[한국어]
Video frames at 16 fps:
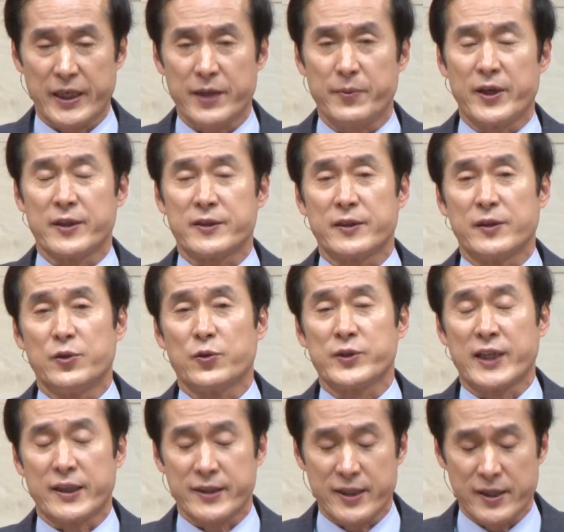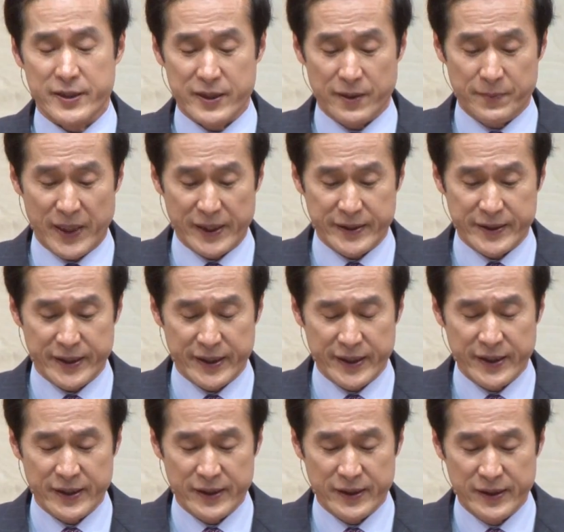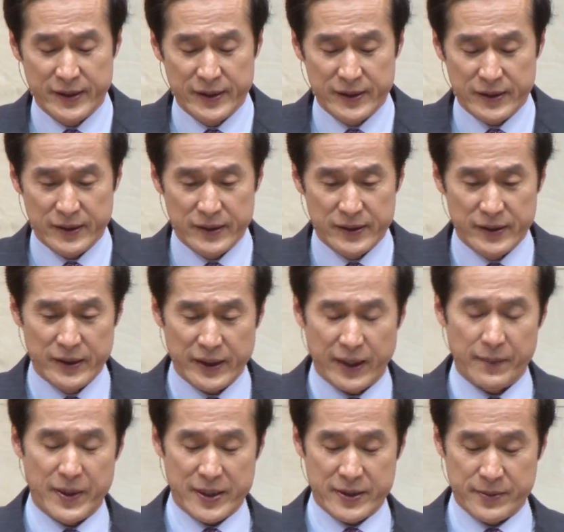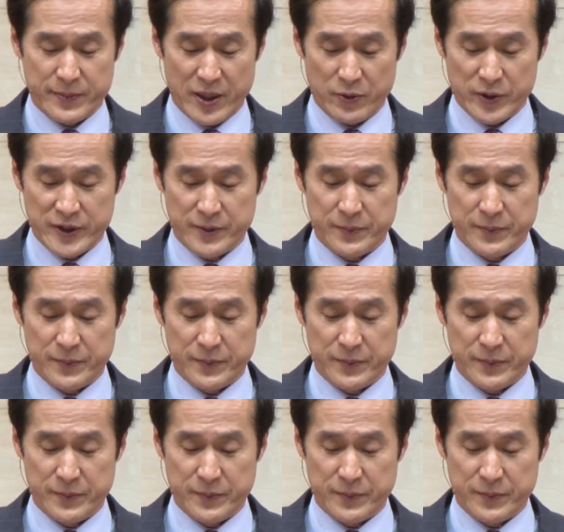히브리서 6장 7절 8절이 이렇게 말씀하고